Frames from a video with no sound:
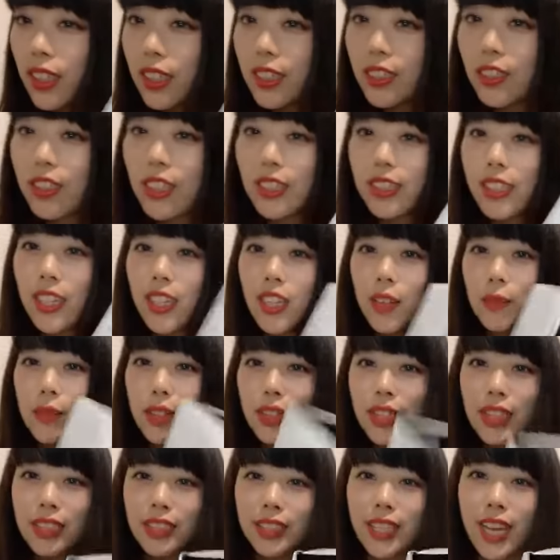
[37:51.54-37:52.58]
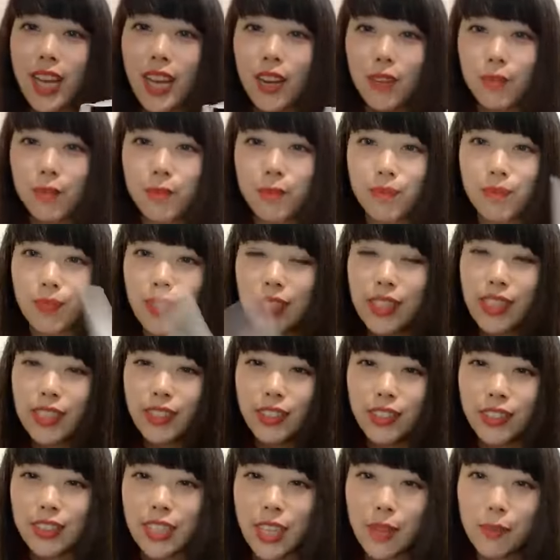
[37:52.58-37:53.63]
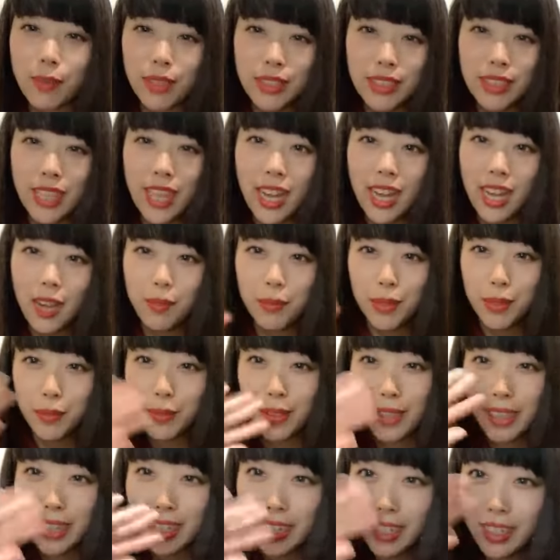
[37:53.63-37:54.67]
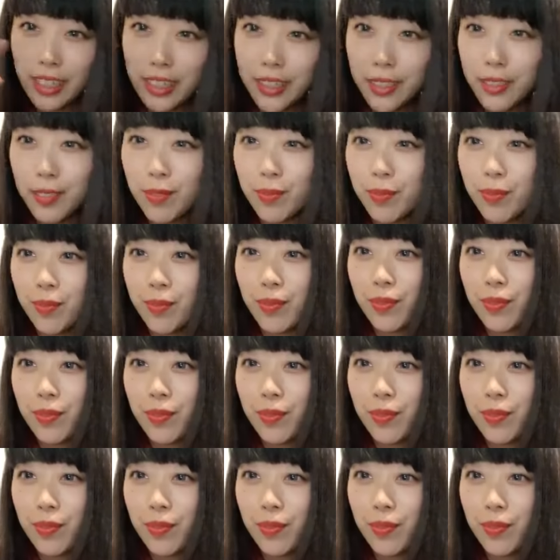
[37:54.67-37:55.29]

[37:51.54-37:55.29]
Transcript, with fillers: 以上、石原めいでした。ありがとうございました。バイバイ。